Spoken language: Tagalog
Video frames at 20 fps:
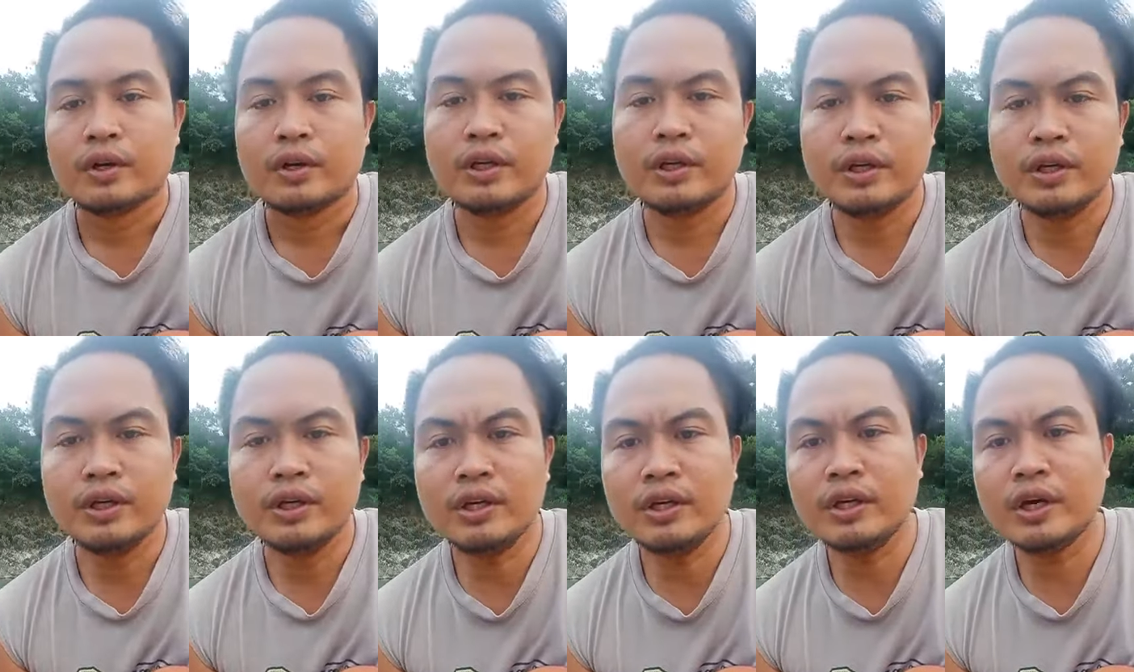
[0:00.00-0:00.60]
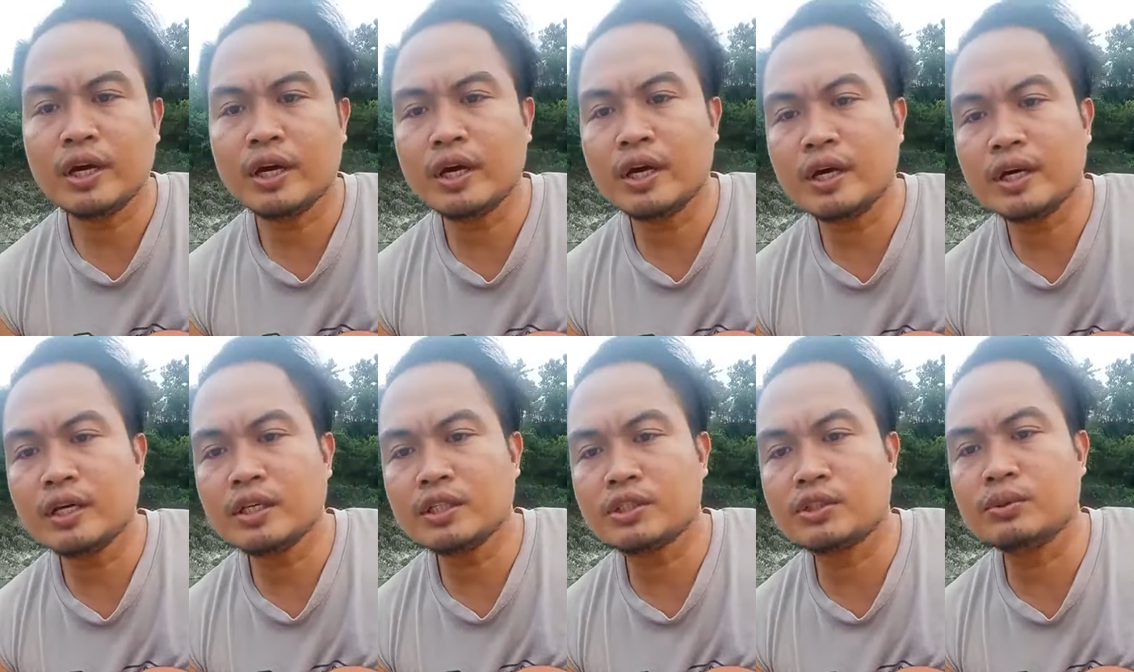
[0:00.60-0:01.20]
Ni
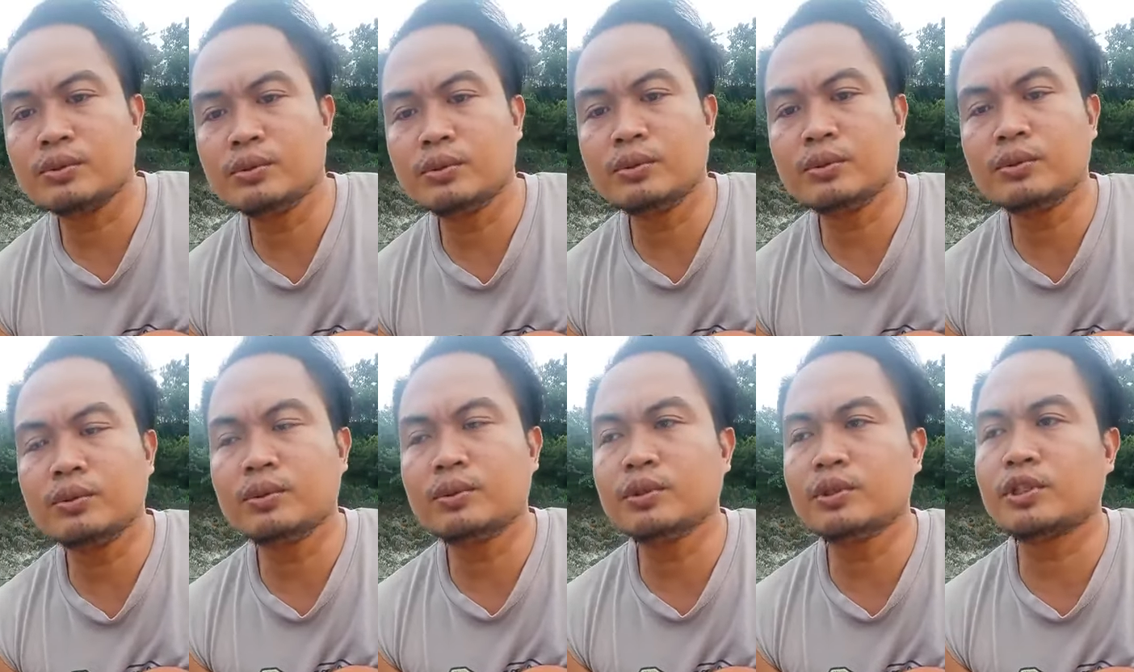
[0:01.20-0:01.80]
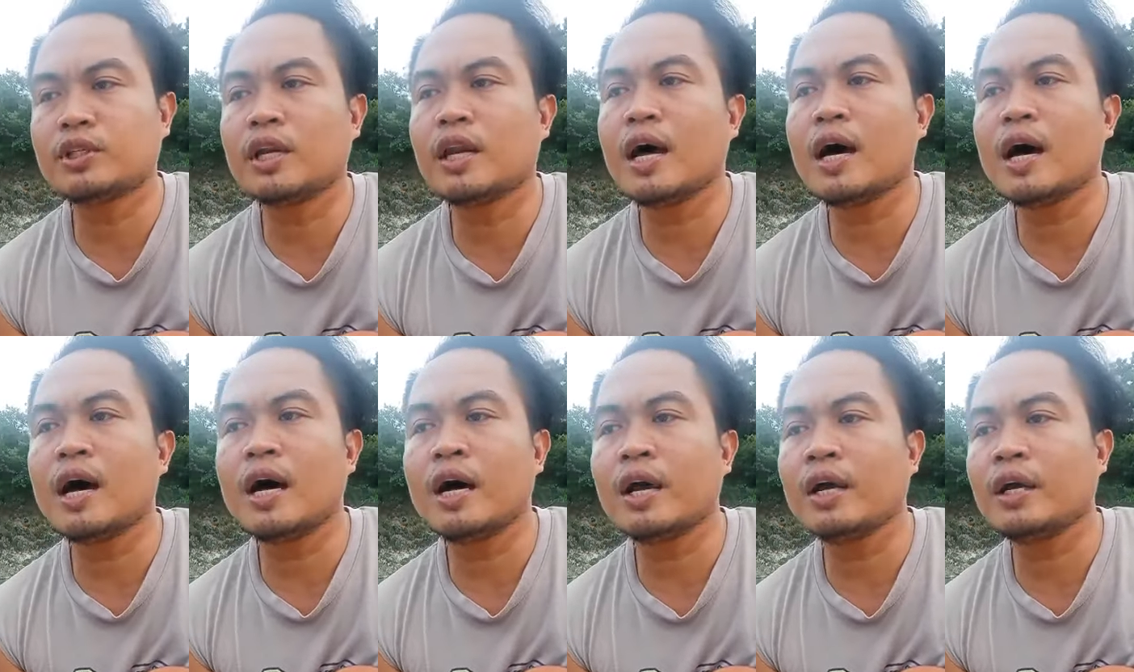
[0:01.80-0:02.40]
Jesus
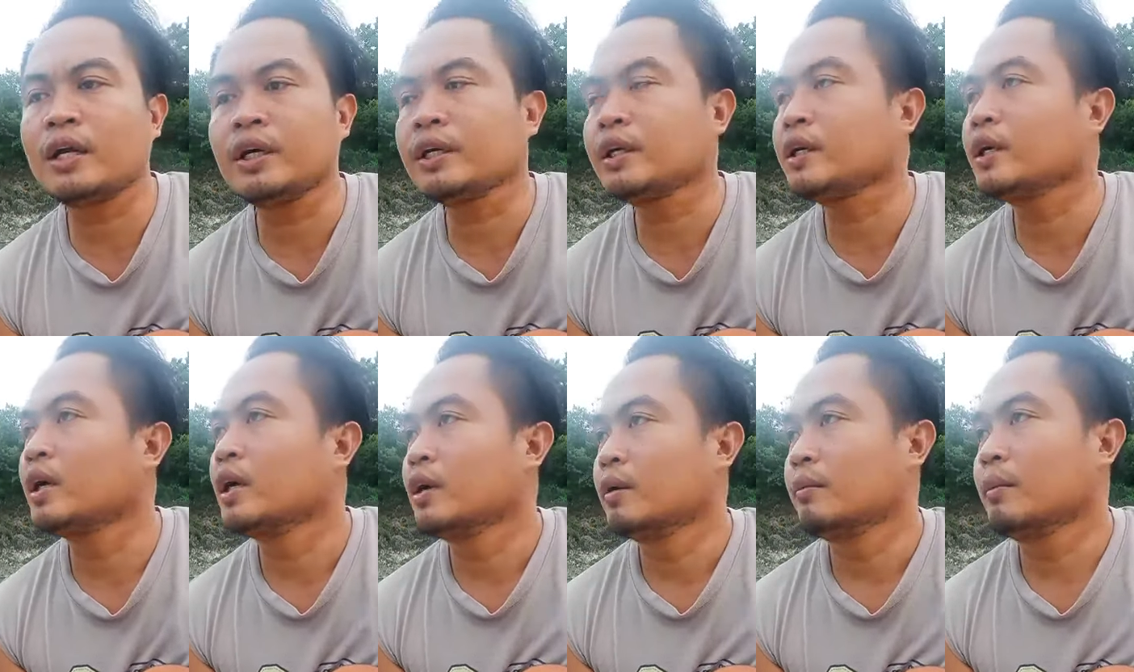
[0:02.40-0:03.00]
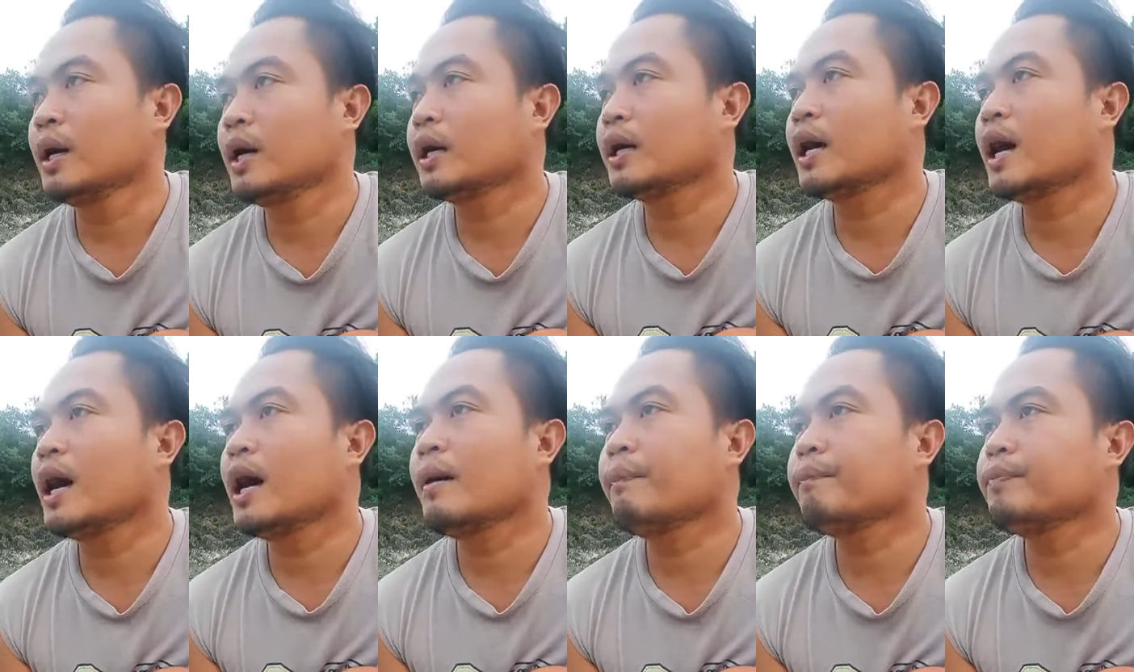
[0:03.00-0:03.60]
lai
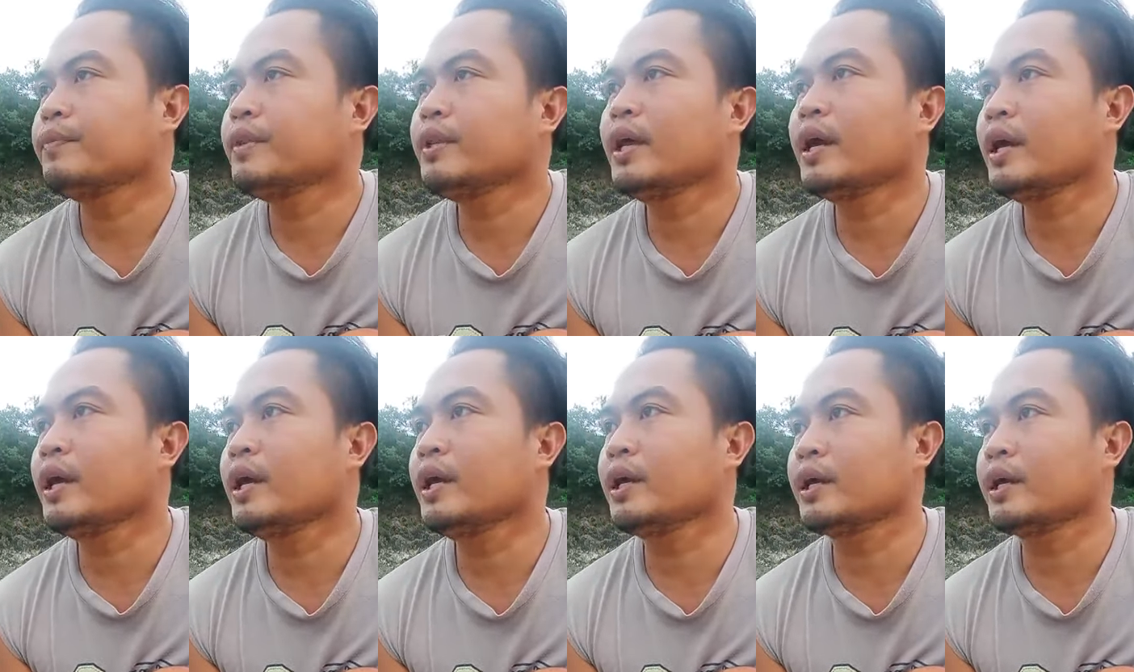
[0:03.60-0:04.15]
Makap Makapne